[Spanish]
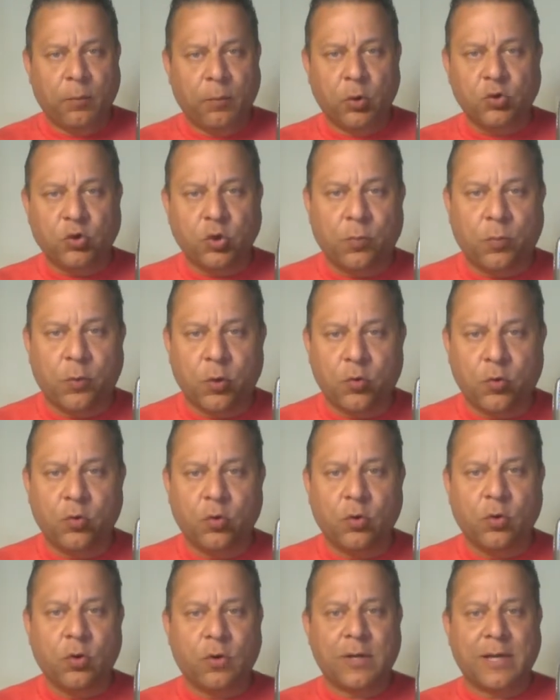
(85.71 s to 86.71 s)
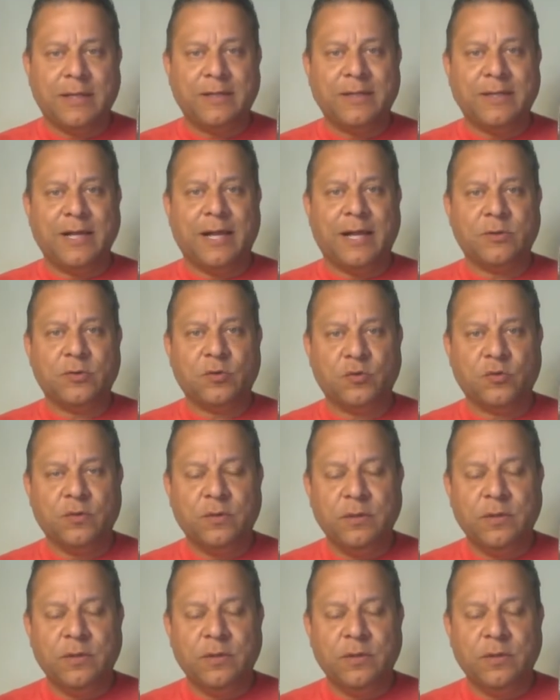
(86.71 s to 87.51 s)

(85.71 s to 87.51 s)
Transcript: votó por uno de los candidatos.